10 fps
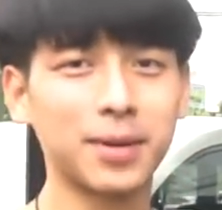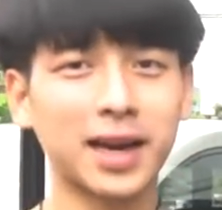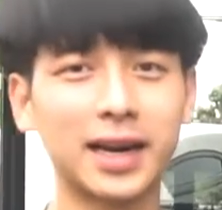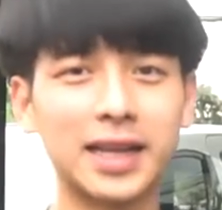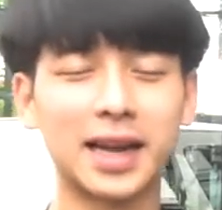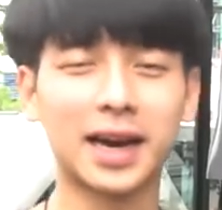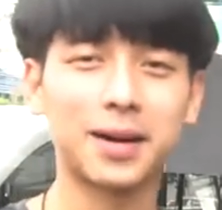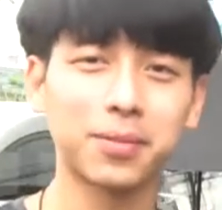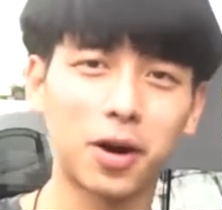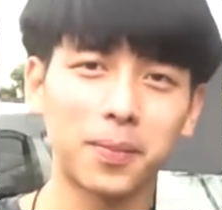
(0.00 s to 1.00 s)
มให้คันนี้นะค
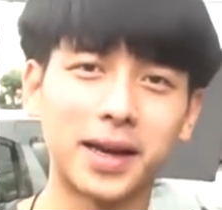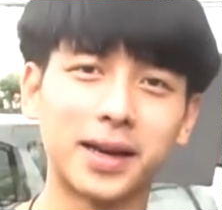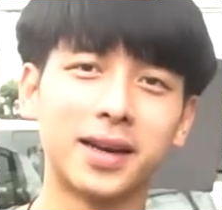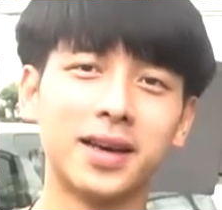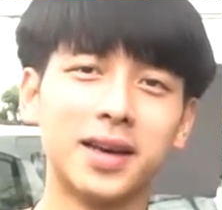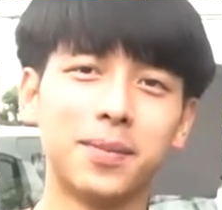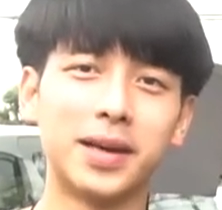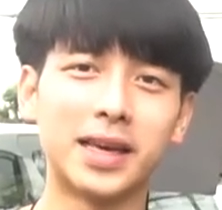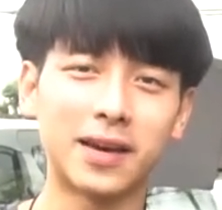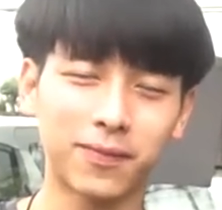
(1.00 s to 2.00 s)
รับ ก็เป็น
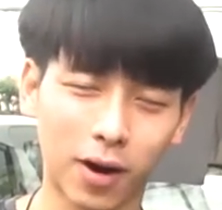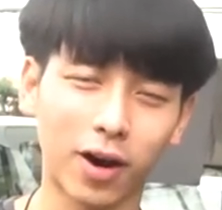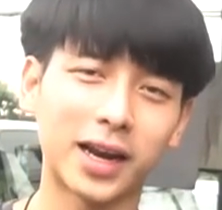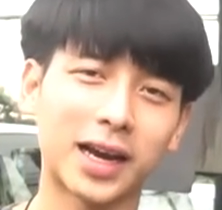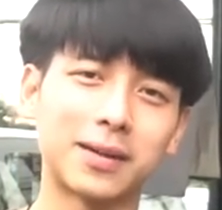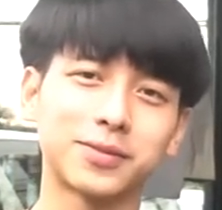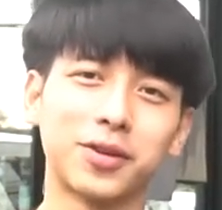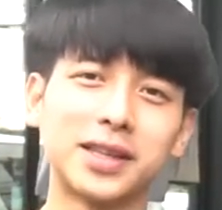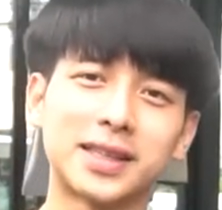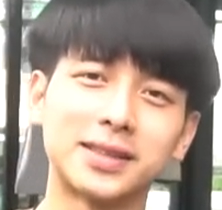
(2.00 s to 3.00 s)
PF 100นะครับ
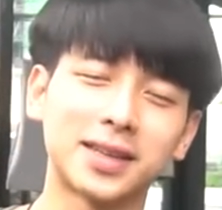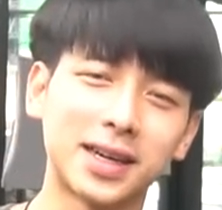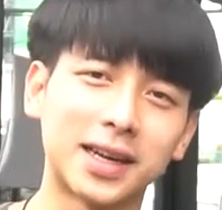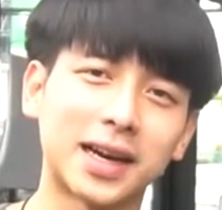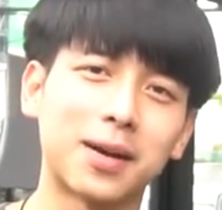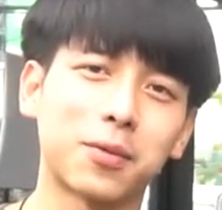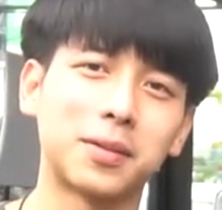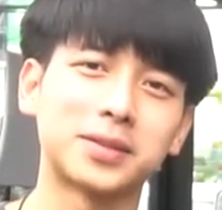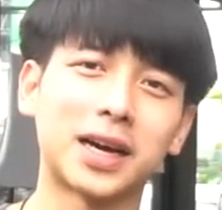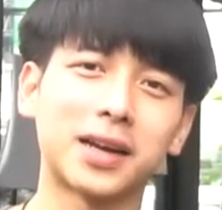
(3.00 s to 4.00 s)
Sony Sensor นะครับ ค
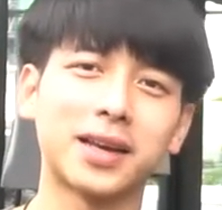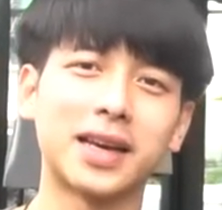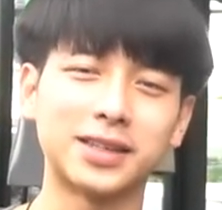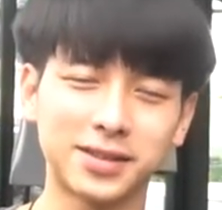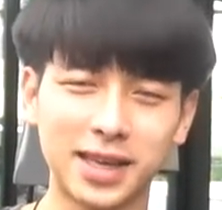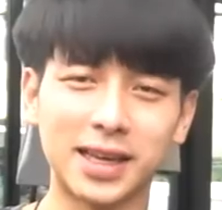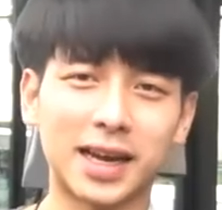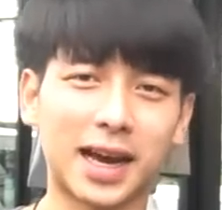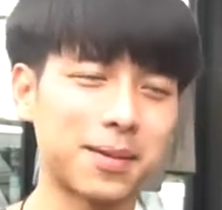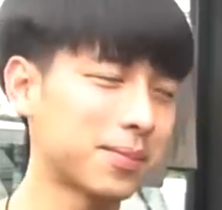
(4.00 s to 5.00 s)
วามชัด HD
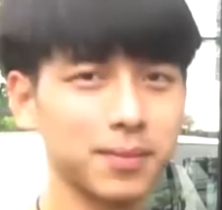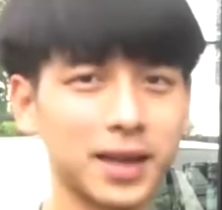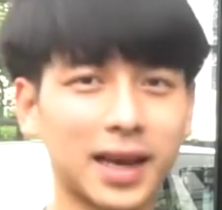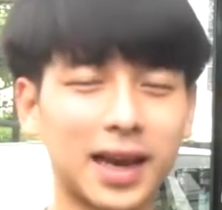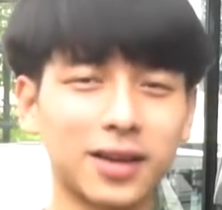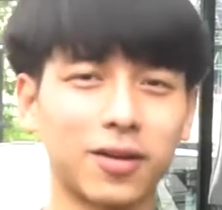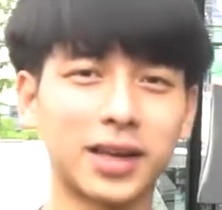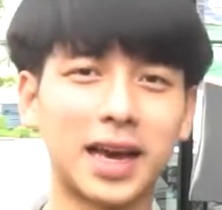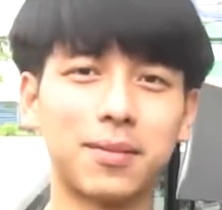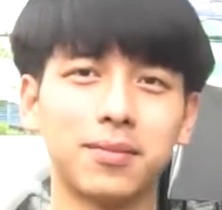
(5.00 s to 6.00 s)
นะครับมีรายการของ
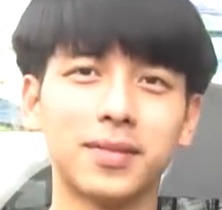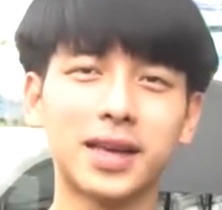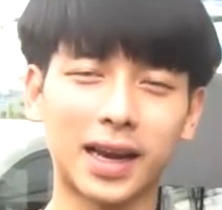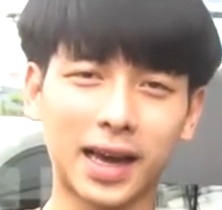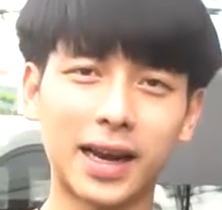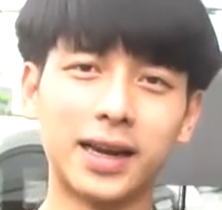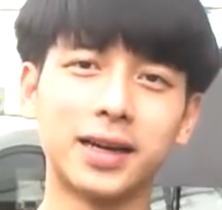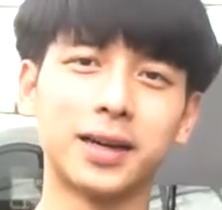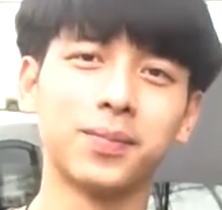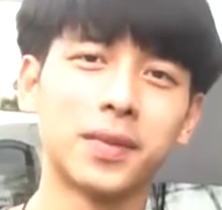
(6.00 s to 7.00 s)
แถมอีกรายการห
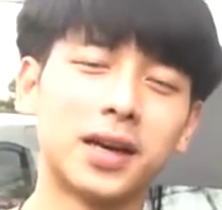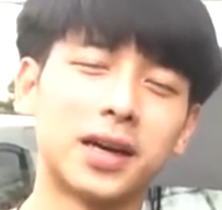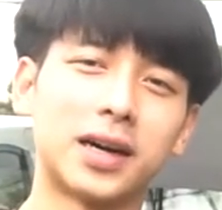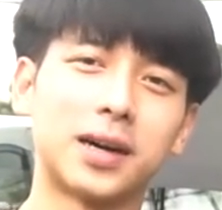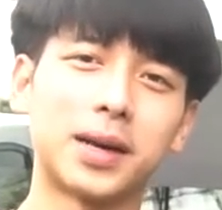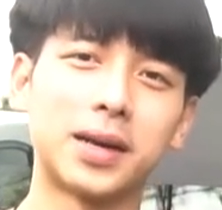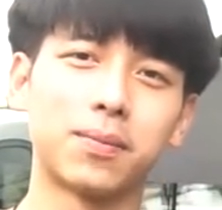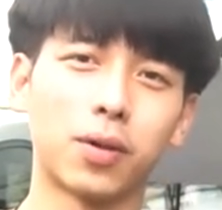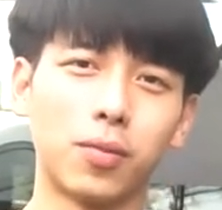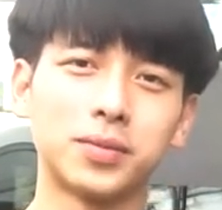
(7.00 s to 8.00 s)
นึ่งเป็น
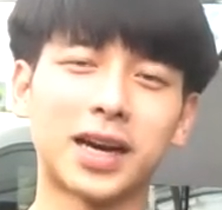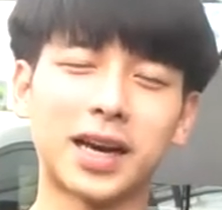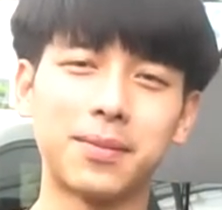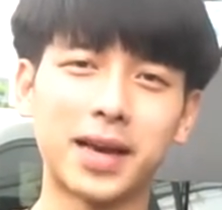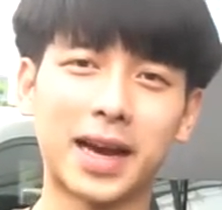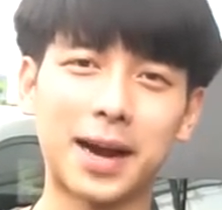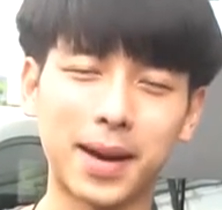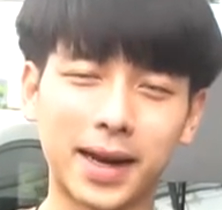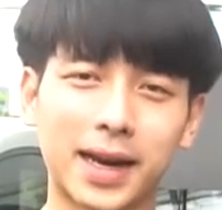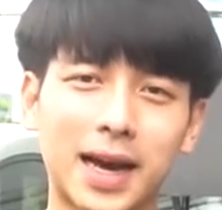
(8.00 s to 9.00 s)
พรมจาก MA c a r
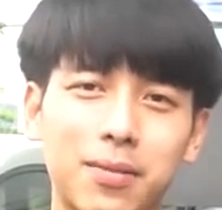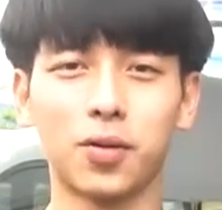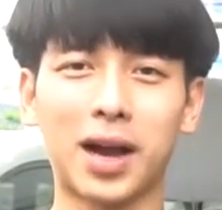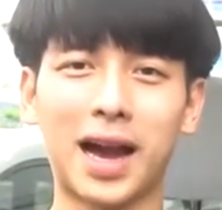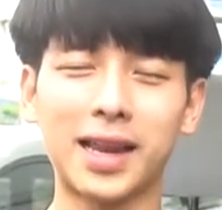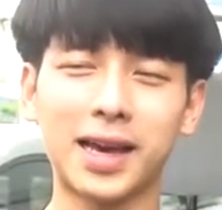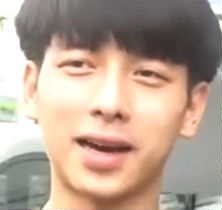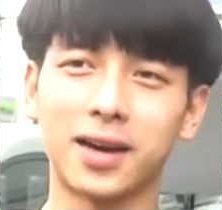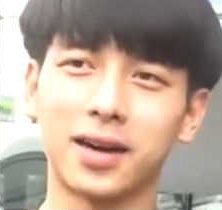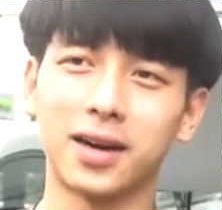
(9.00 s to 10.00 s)
m a t นะครับ ลูกค้าเนี่ย
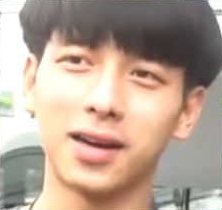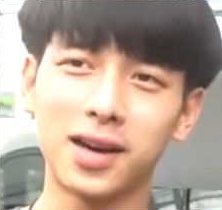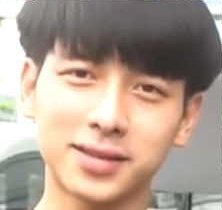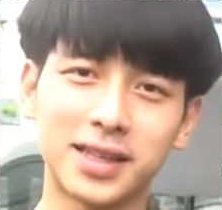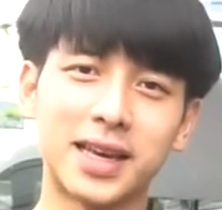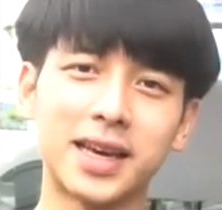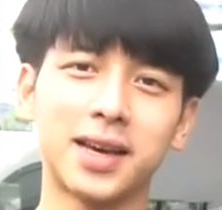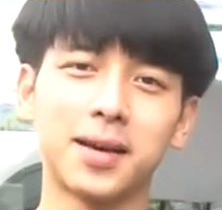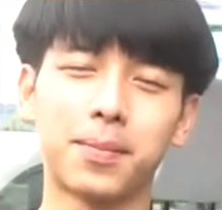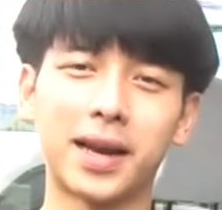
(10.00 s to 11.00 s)
เเลือกสี
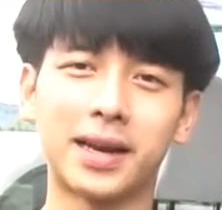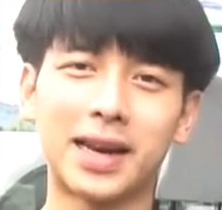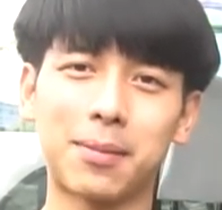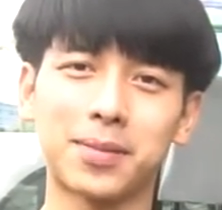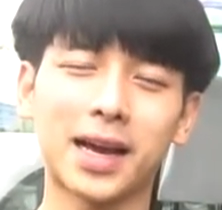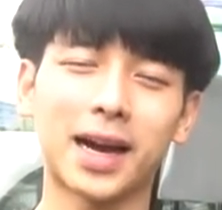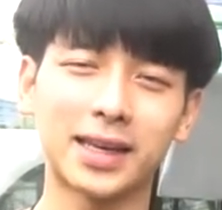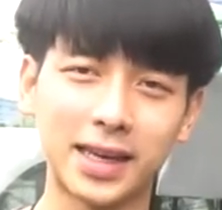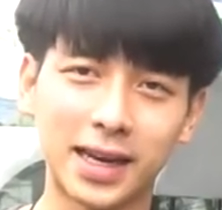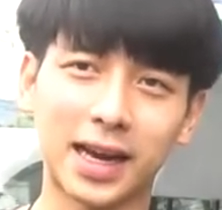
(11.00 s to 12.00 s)
เป็นดำได้กา
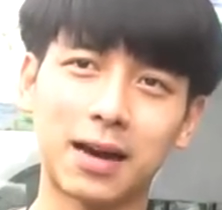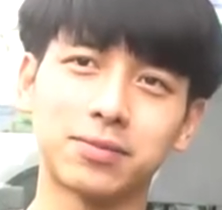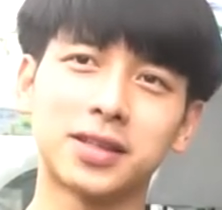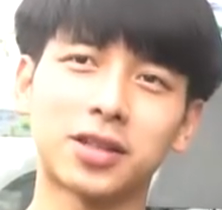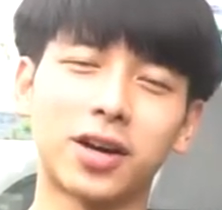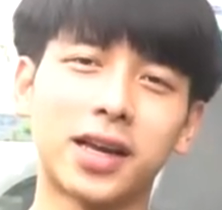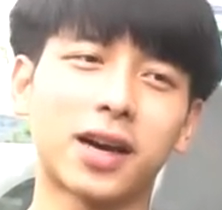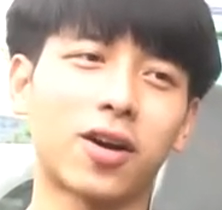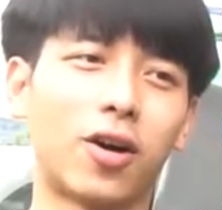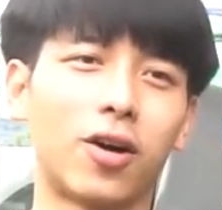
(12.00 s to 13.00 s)
กีนะครับ ซึ่งตอนนี้
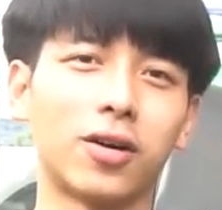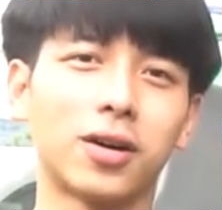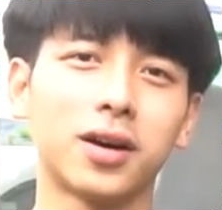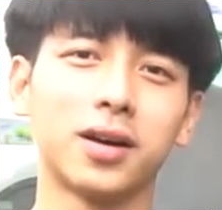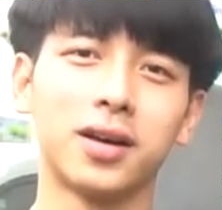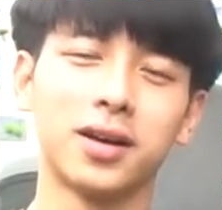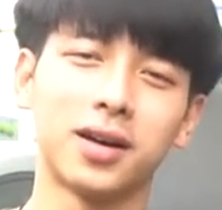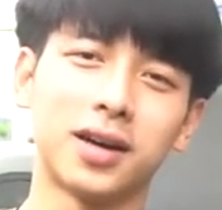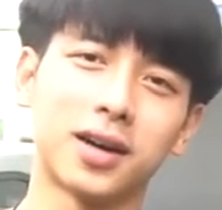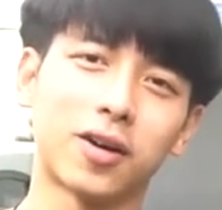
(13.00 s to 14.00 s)
ของ
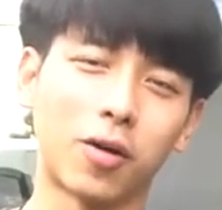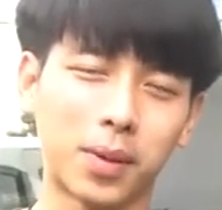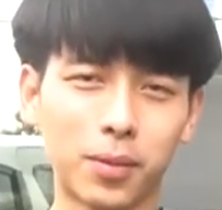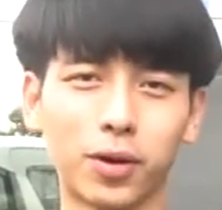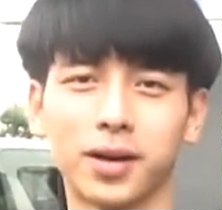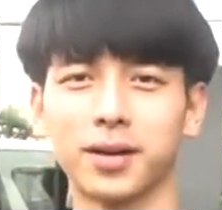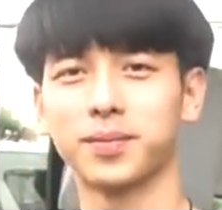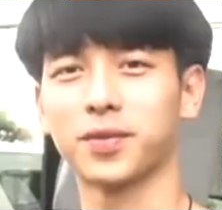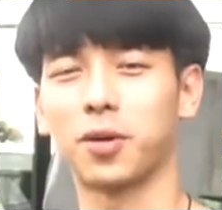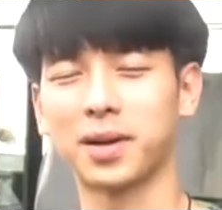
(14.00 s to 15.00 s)
อของมันหมด
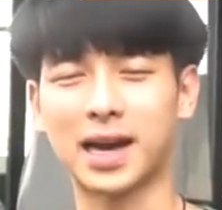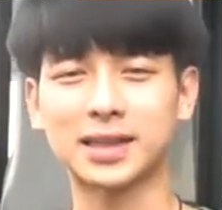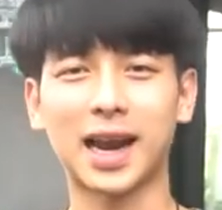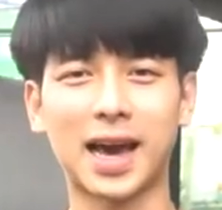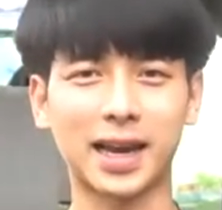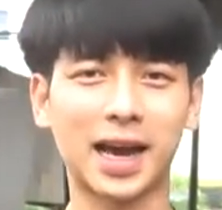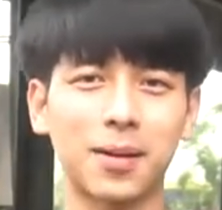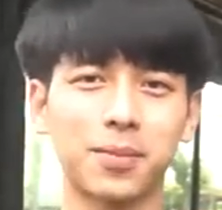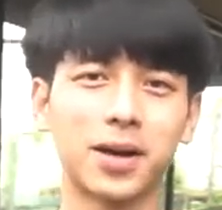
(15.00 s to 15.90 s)
ของมันขาดตลาดนะครับ